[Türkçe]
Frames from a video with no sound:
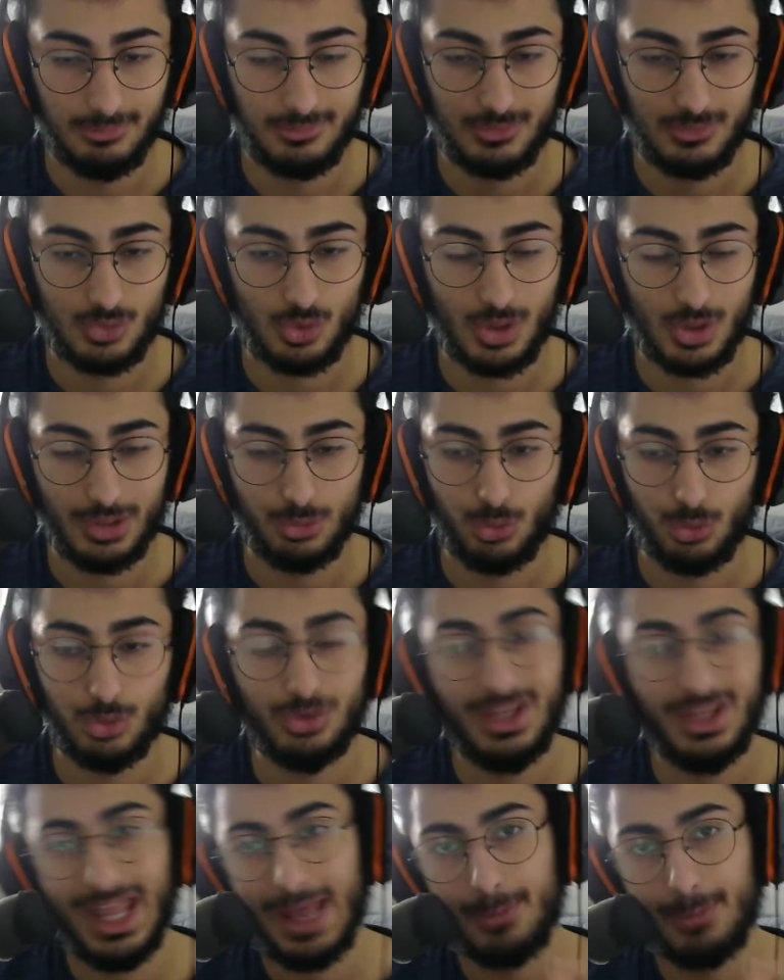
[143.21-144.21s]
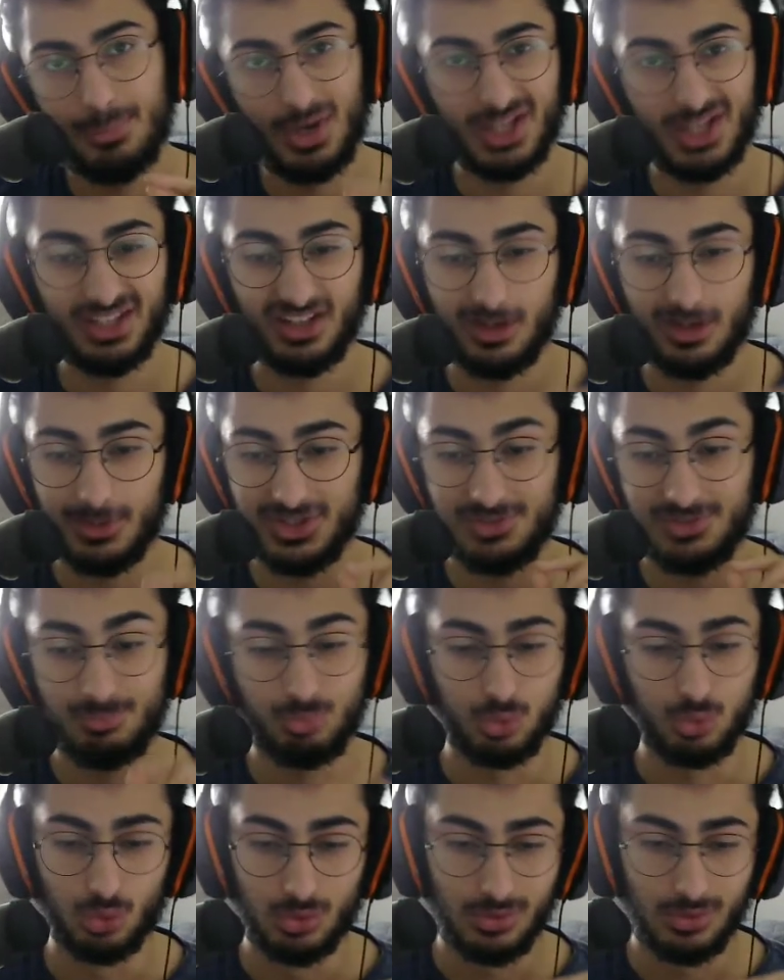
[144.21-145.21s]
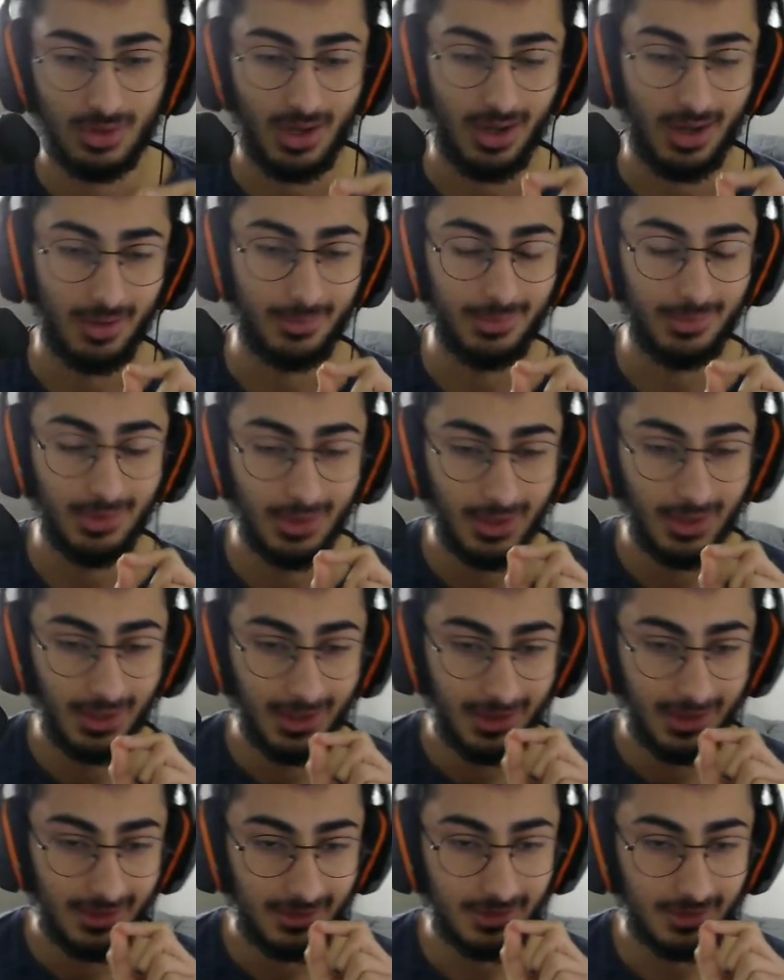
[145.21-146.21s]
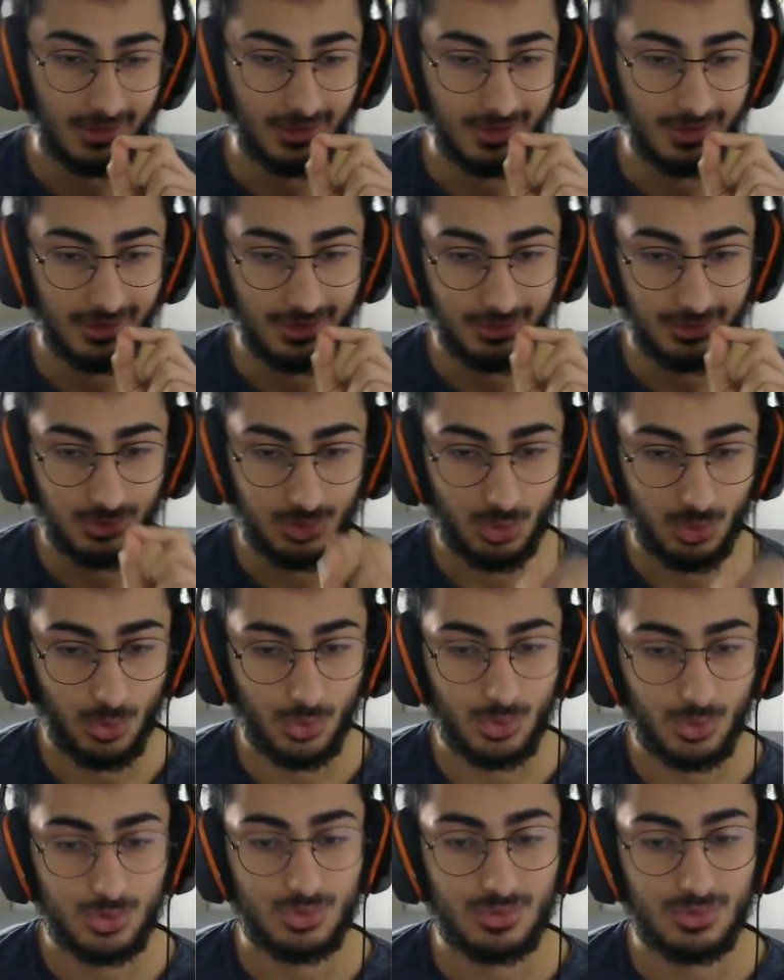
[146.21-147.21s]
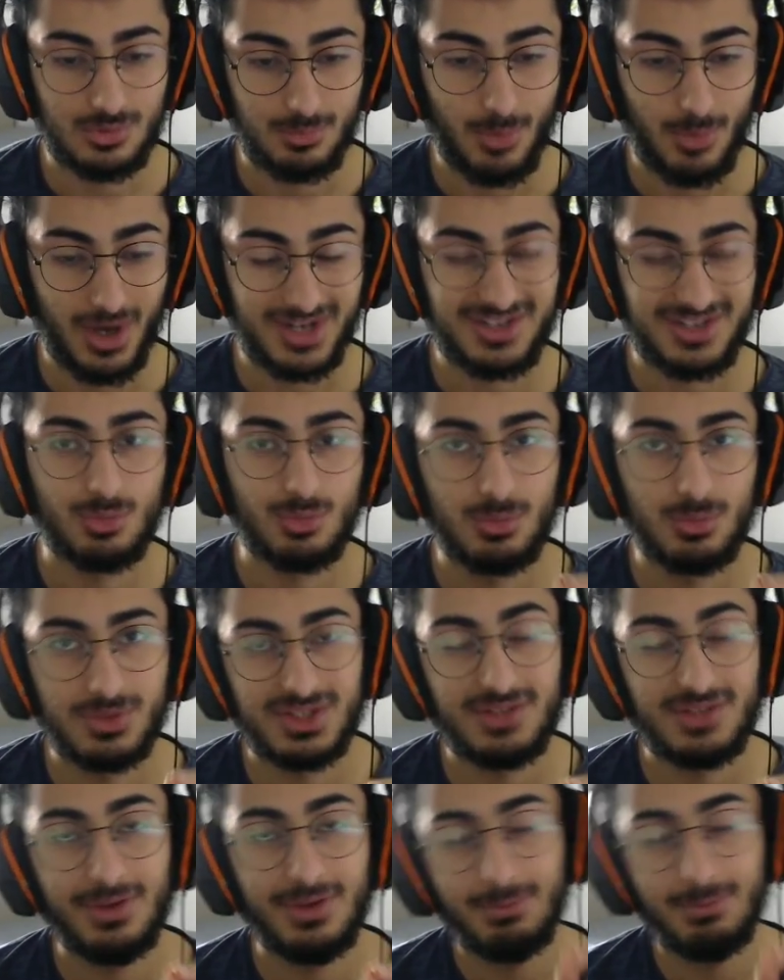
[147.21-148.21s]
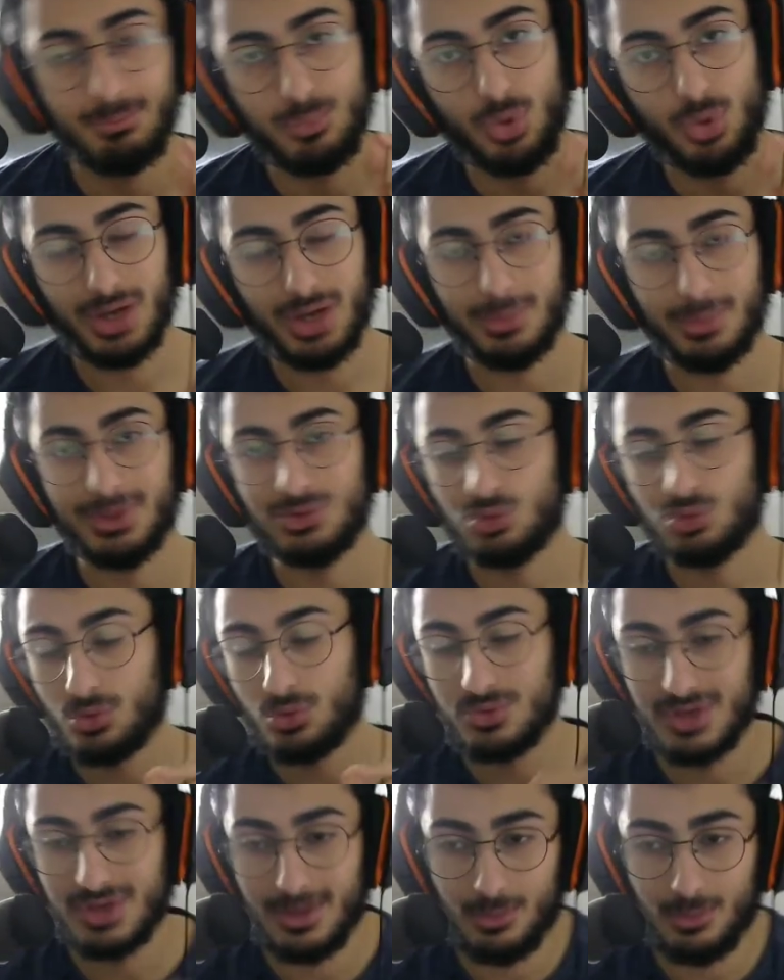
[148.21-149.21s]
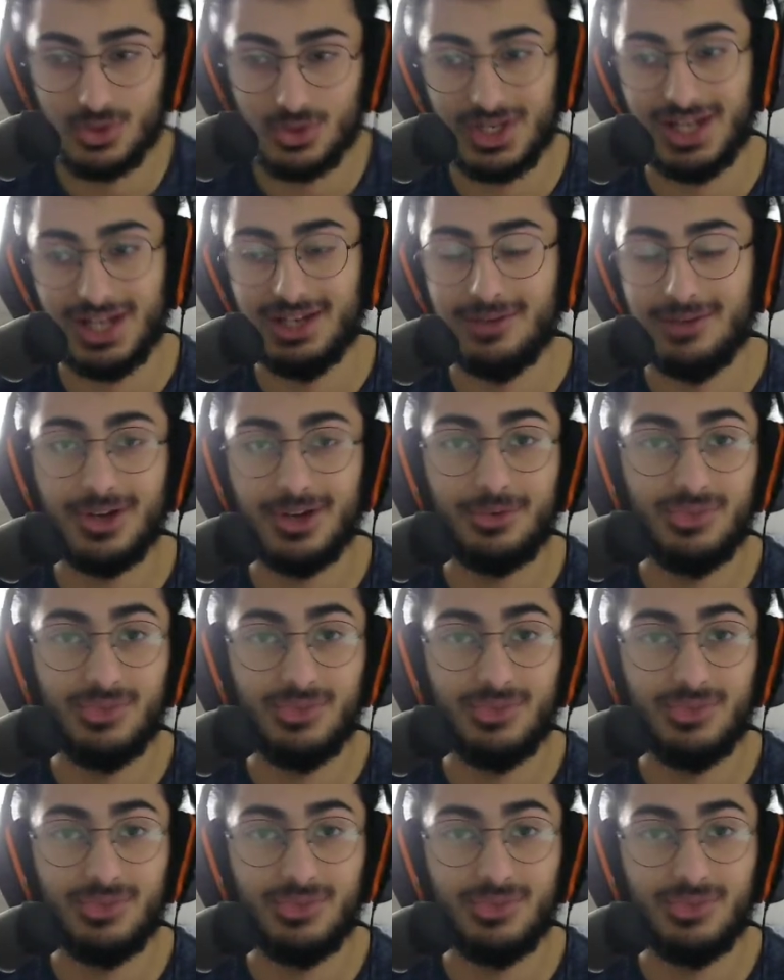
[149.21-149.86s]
Şu an oyunun en pahalı arabası bu abi. Ee, görüyorsunuz maksimum hızı ve bu arabanın çok güzel bir özelliği var.